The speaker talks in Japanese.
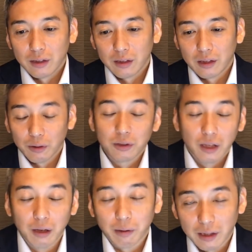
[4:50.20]
気をつ
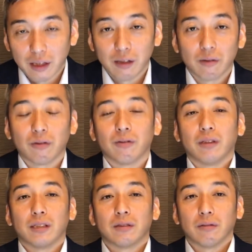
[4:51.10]
ければできるこ
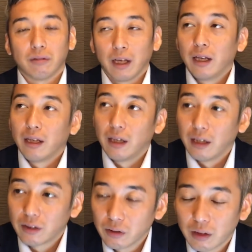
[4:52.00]
とですので、
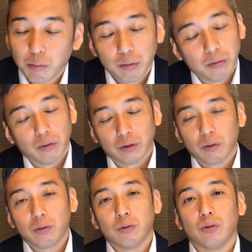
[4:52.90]
えー、そういった部分を
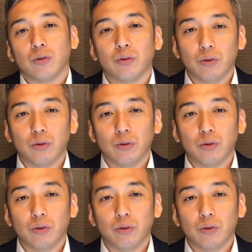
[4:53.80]
すごく